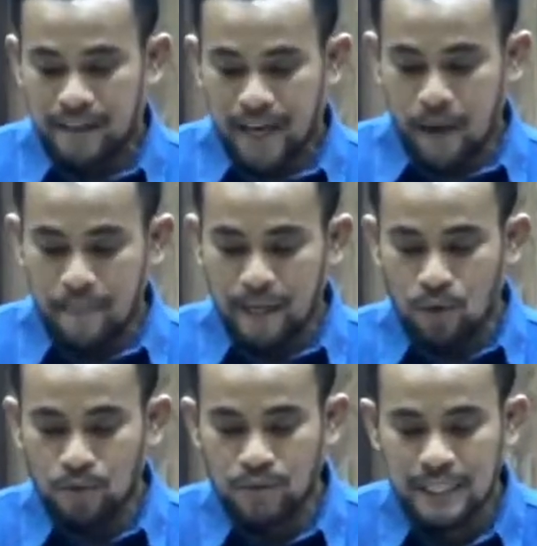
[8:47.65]
ay eh,
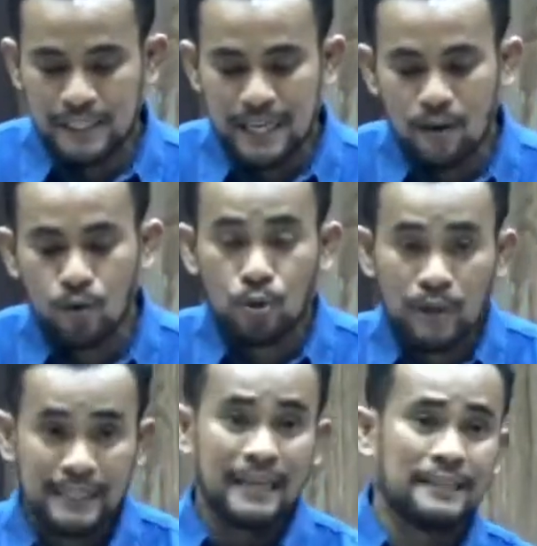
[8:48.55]
meron din siyang
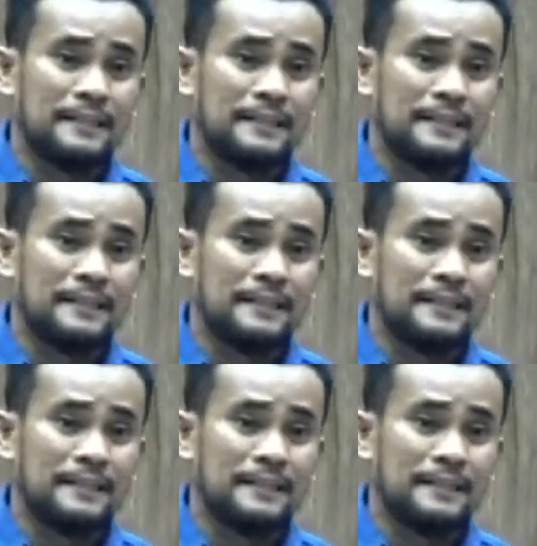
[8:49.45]
otoridad